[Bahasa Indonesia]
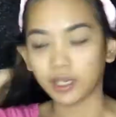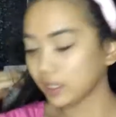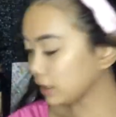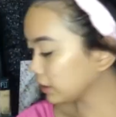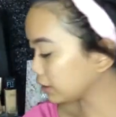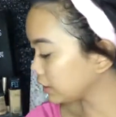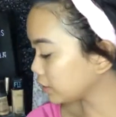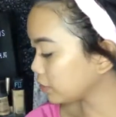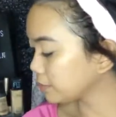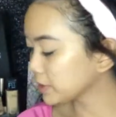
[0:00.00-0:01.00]
nah
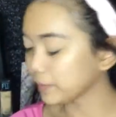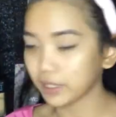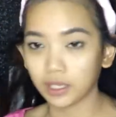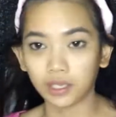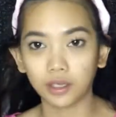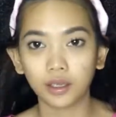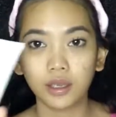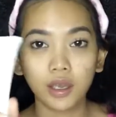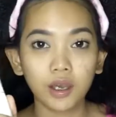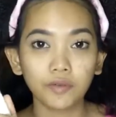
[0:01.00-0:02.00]
jadi aku habis pakai
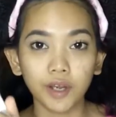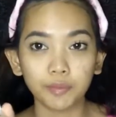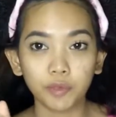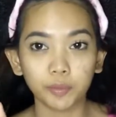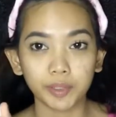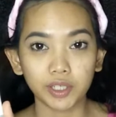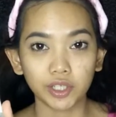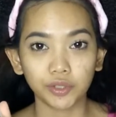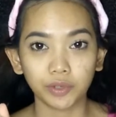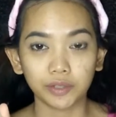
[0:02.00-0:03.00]
Funbo
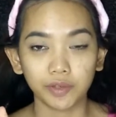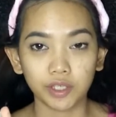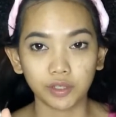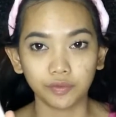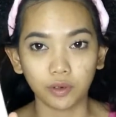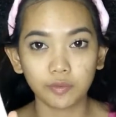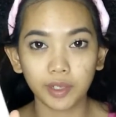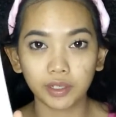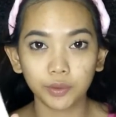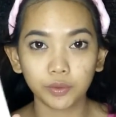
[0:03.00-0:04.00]
Precious White Facial Foam
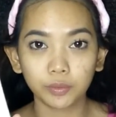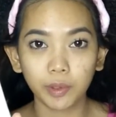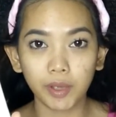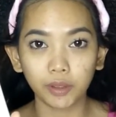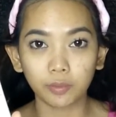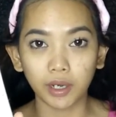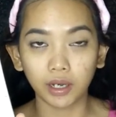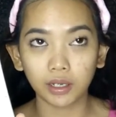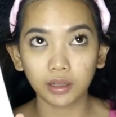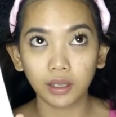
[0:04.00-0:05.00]
ini tuh membantu
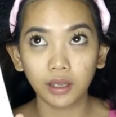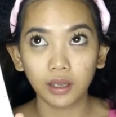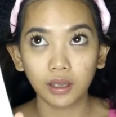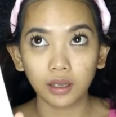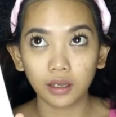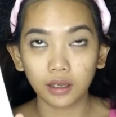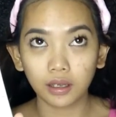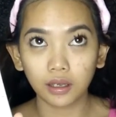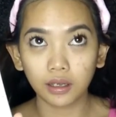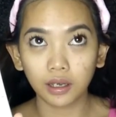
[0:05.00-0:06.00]
banget
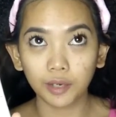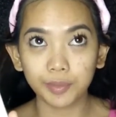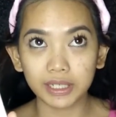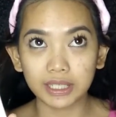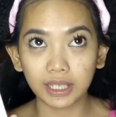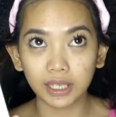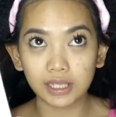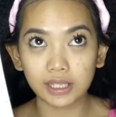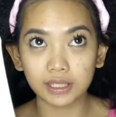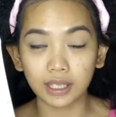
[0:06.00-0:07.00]
uh,
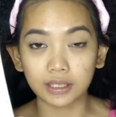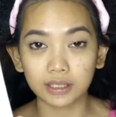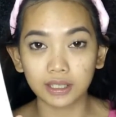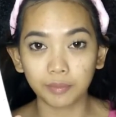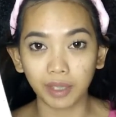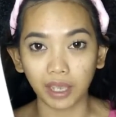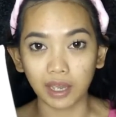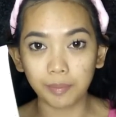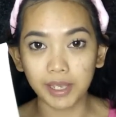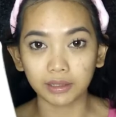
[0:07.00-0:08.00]
ngebersihin sisa-sisa
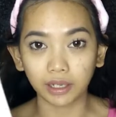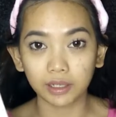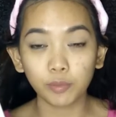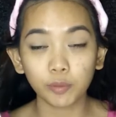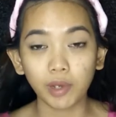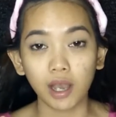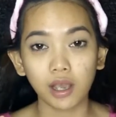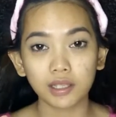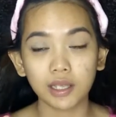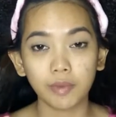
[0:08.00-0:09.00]
makeup yang tadi belum
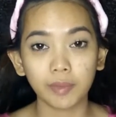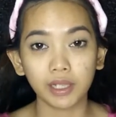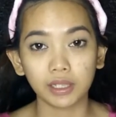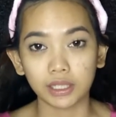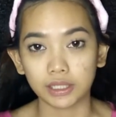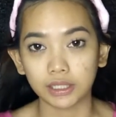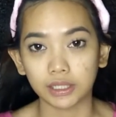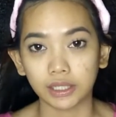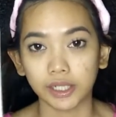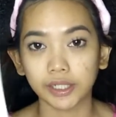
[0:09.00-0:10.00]
keangkat sama makeup
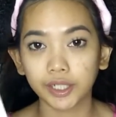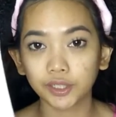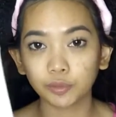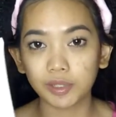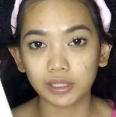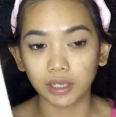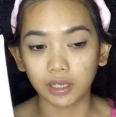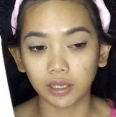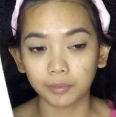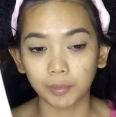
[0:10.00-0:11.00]
cleanser karena ini tuh bisa
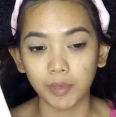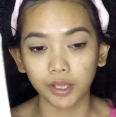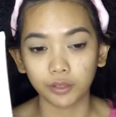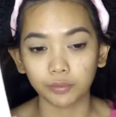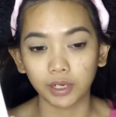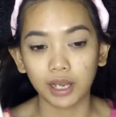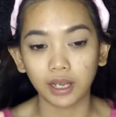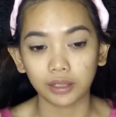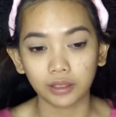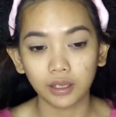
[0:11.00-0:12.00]
membantu
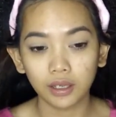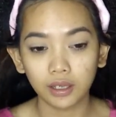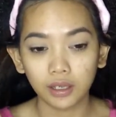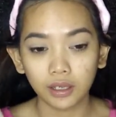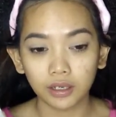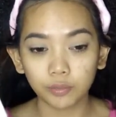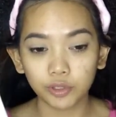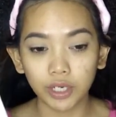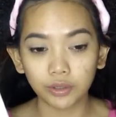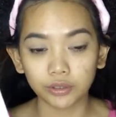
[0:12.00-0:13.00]
mengangkat
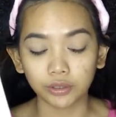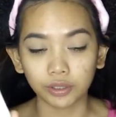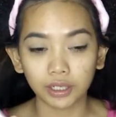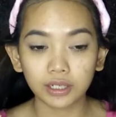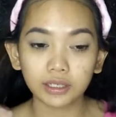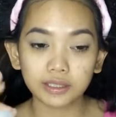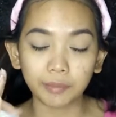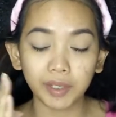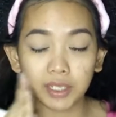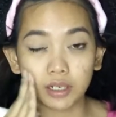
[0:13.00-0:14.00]
debu dan kotoran
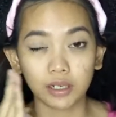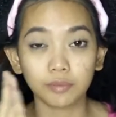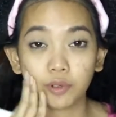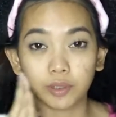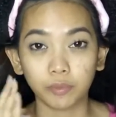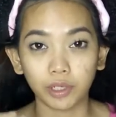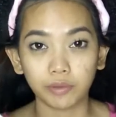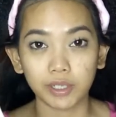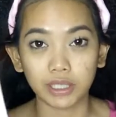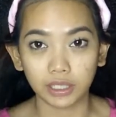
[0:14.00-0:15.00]
sampai ke dalam
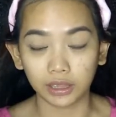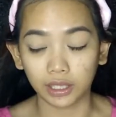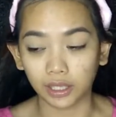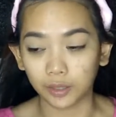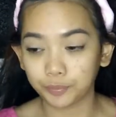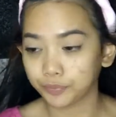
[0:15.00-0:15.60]
pori-pori wajah kita